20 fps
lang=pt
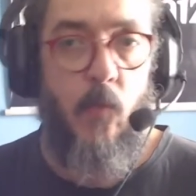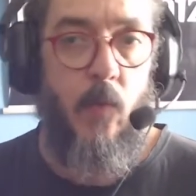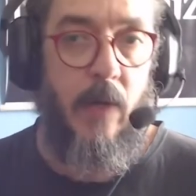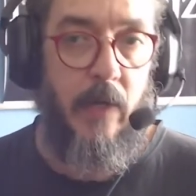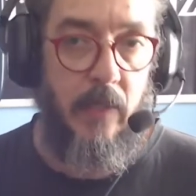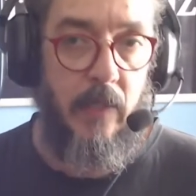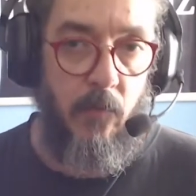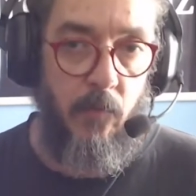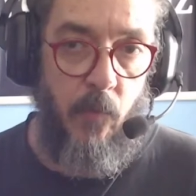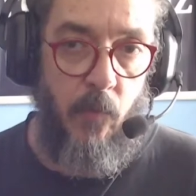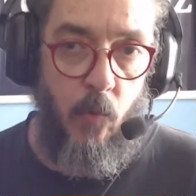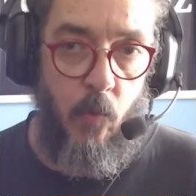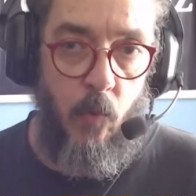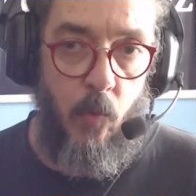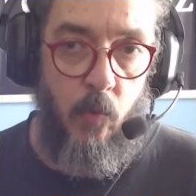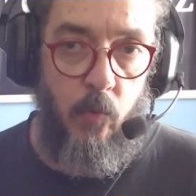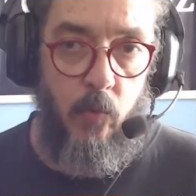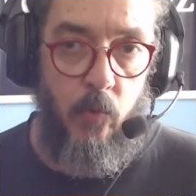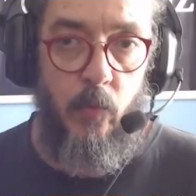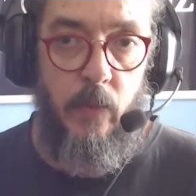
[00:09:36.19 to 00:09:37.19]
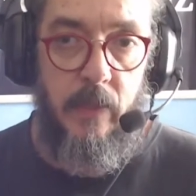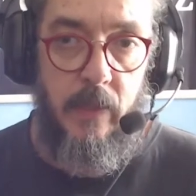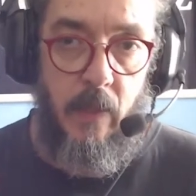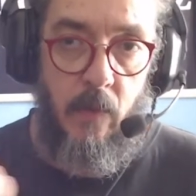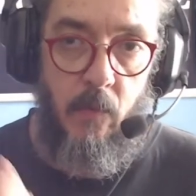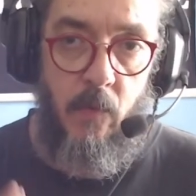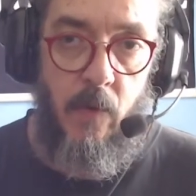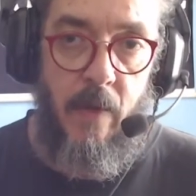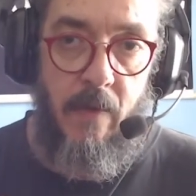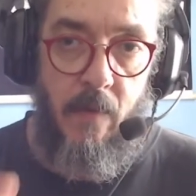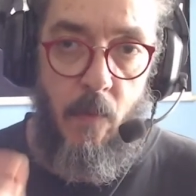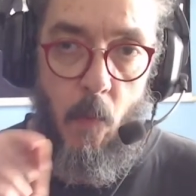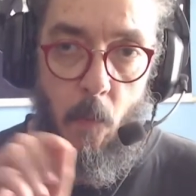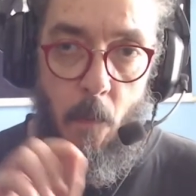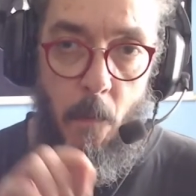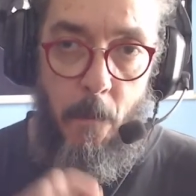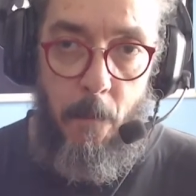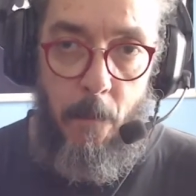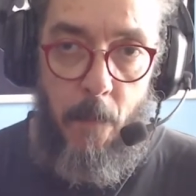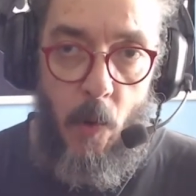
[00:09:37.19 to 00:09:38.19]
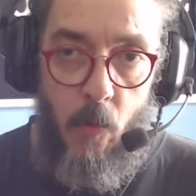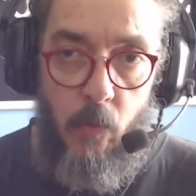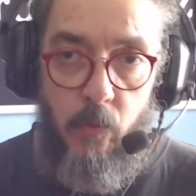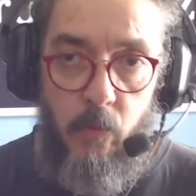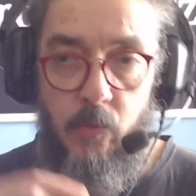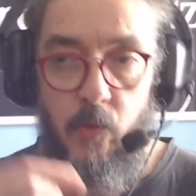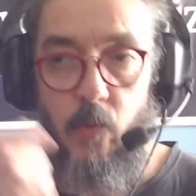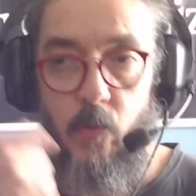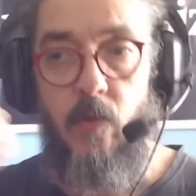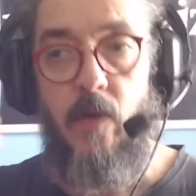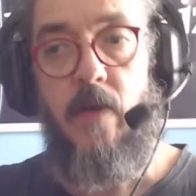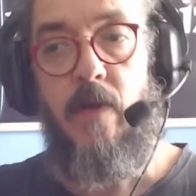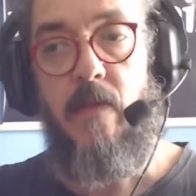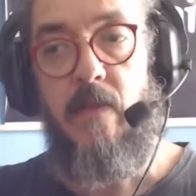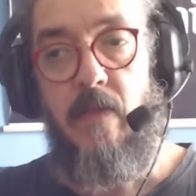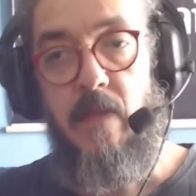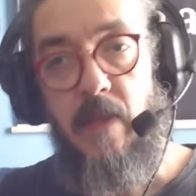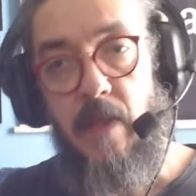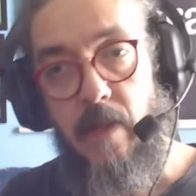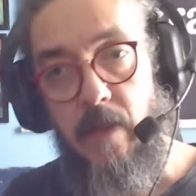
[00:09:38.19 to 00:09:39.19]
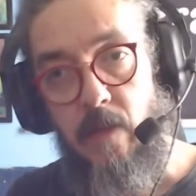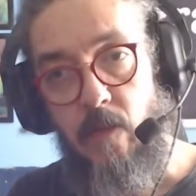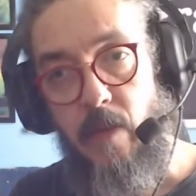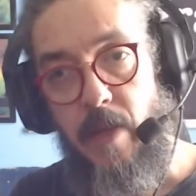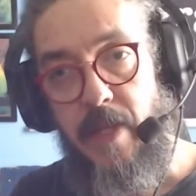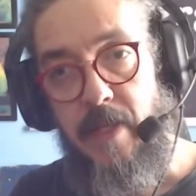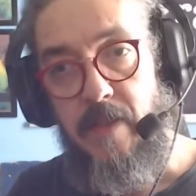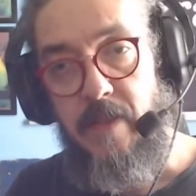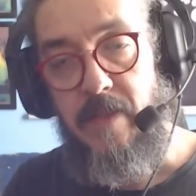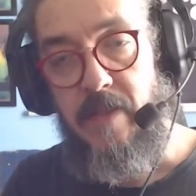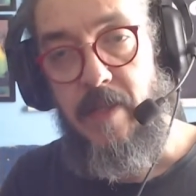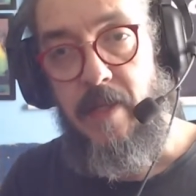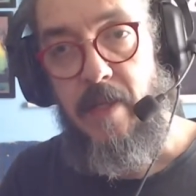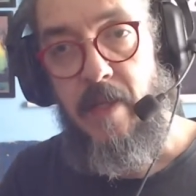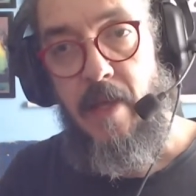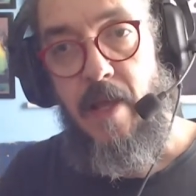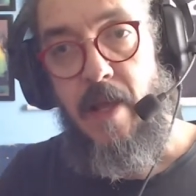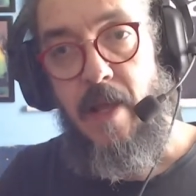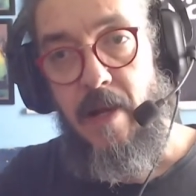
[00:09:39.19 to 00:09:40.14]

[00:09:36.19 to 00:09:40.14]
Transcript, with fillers: um arquivo oculto, então um ponto NanoRC,